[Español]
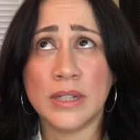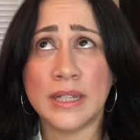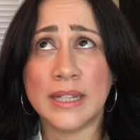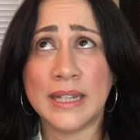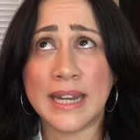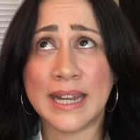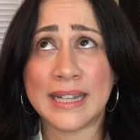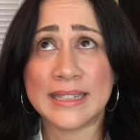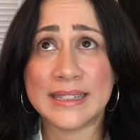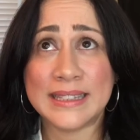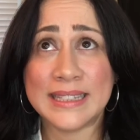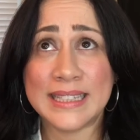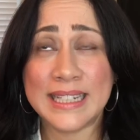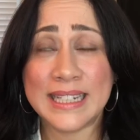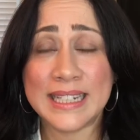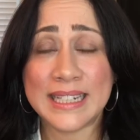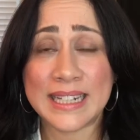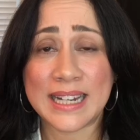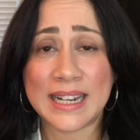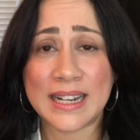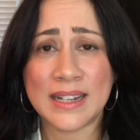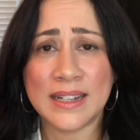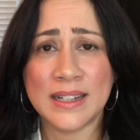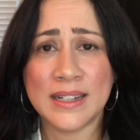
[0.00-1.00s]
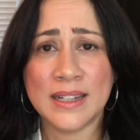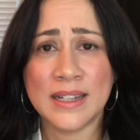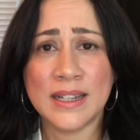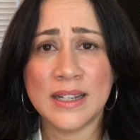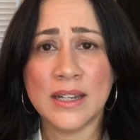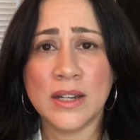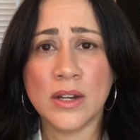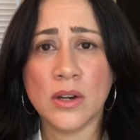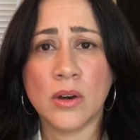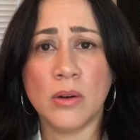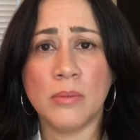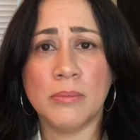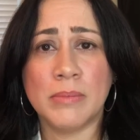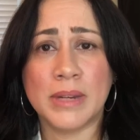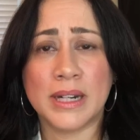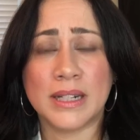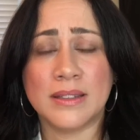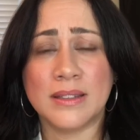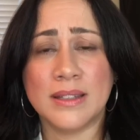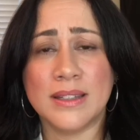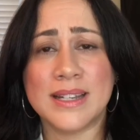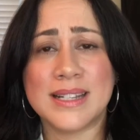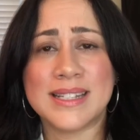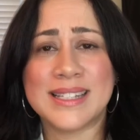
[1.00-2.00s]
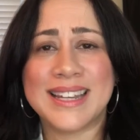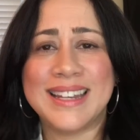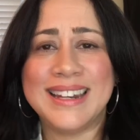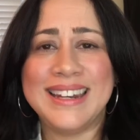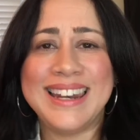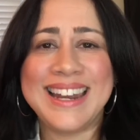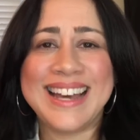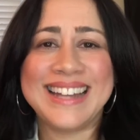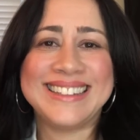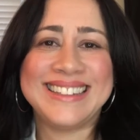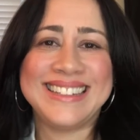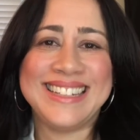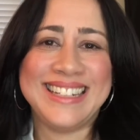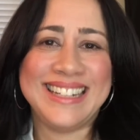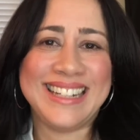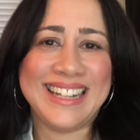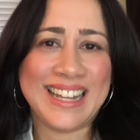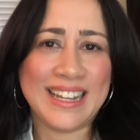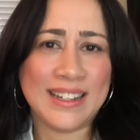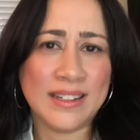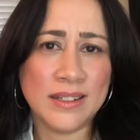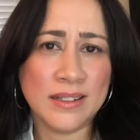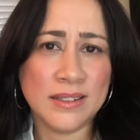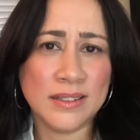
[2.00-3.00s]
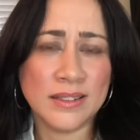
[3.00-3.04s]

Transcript: y latina convertidas en latine.